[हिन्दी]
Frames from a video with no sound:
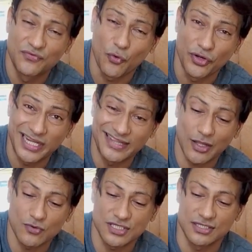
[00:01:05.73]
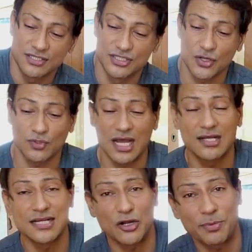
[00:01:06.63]
फोर्टीन थाउजेंड चौदह
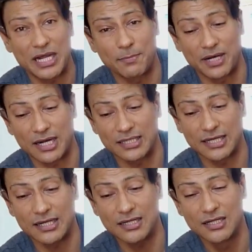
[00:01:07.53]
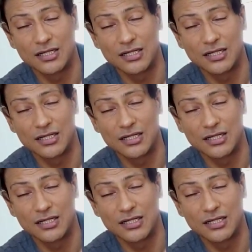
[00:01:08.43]
हज़ार रुपये का पड़ रहा था